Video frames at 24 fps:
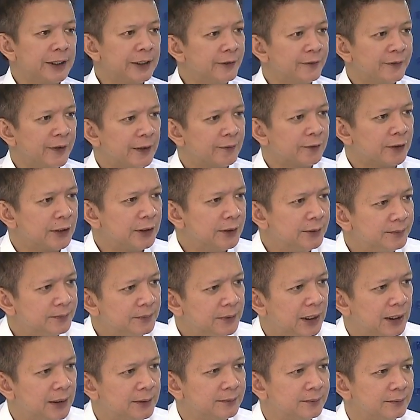in favor.
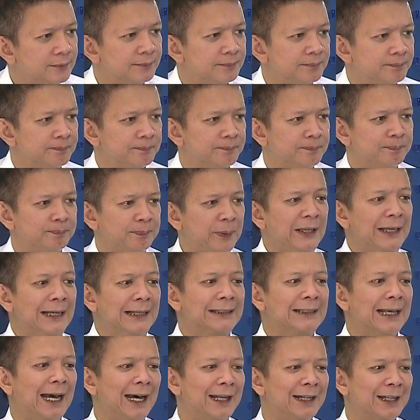Um, okay.
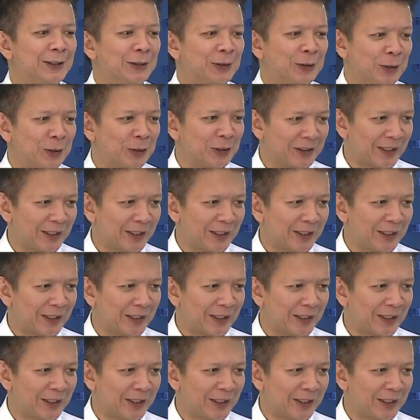Pinagdaanan ko yun,